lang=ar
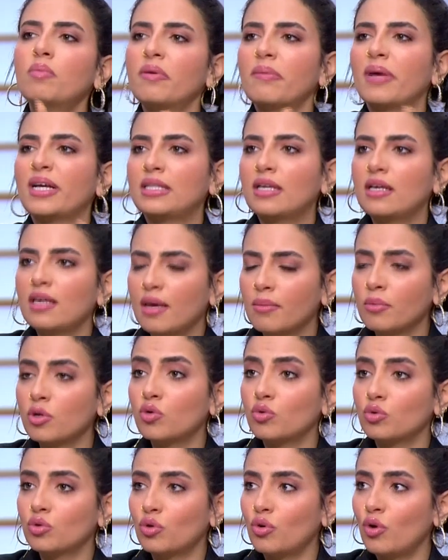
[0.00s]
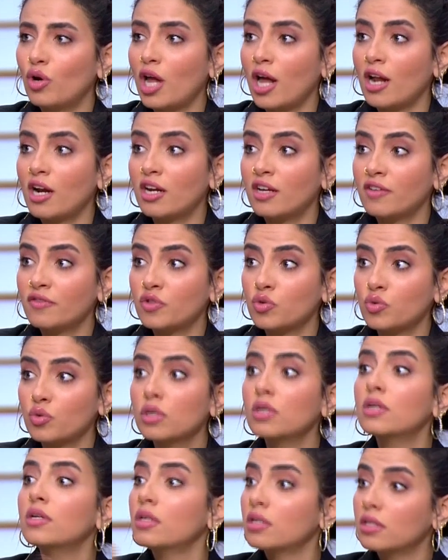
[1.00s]
محتاج يعمل كنترول على نفسه
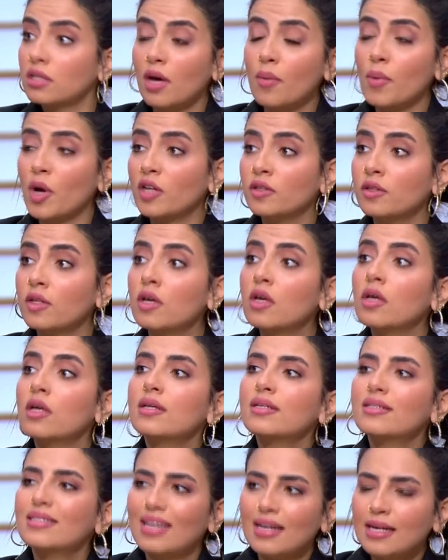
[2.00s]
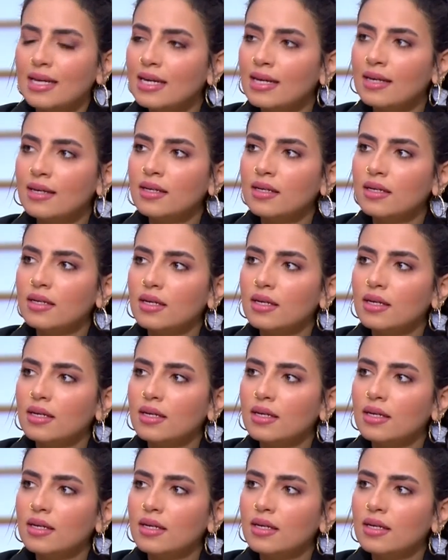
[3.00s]
أوه. طبعا ثانيا